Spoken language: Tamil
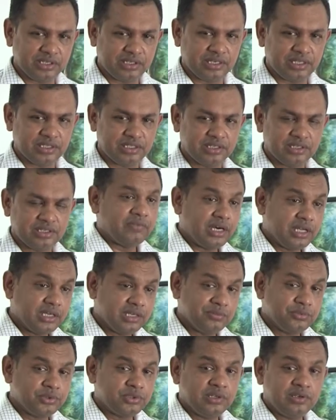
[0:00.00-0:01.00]
இருக்கிறது
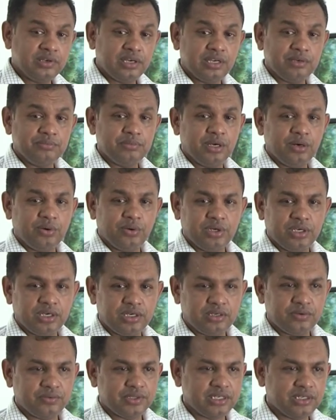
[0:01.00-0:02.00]
வடக்கு முஸ்லிம்களை
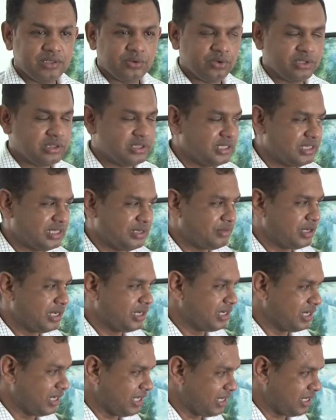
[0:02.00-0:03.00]
மீள்குடியேற்றுவதற்கு ஒரு
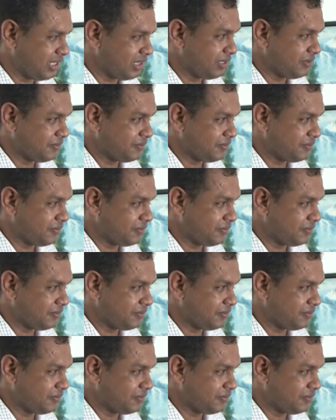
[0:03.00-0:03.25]
திட்டமிடல் கிடையாது